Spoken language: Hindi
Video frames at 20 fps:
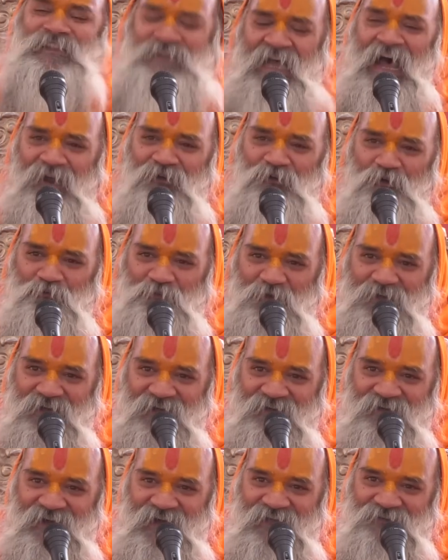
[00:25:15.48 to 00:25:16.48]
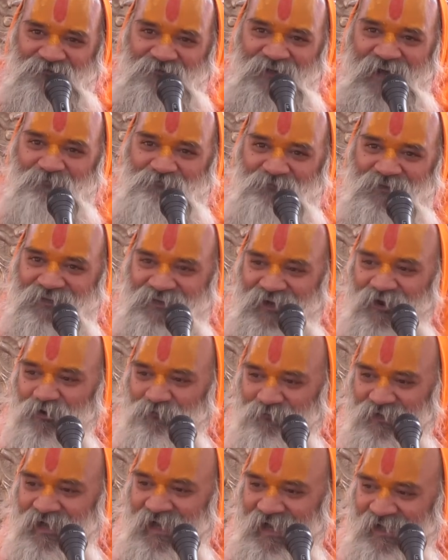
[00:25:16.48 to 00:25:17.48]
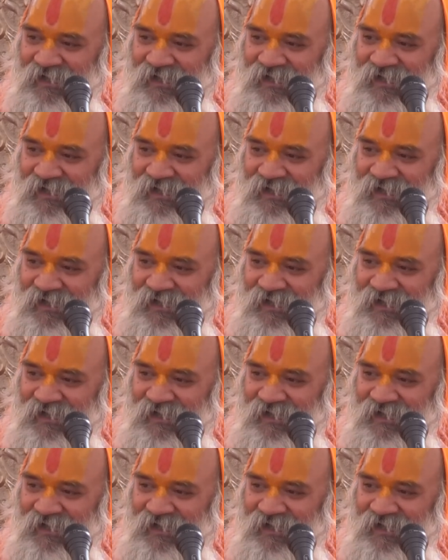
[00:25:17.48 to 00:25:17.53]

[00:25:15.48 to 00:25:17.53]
कथा रूपी गंगा तो आपके गांव में आ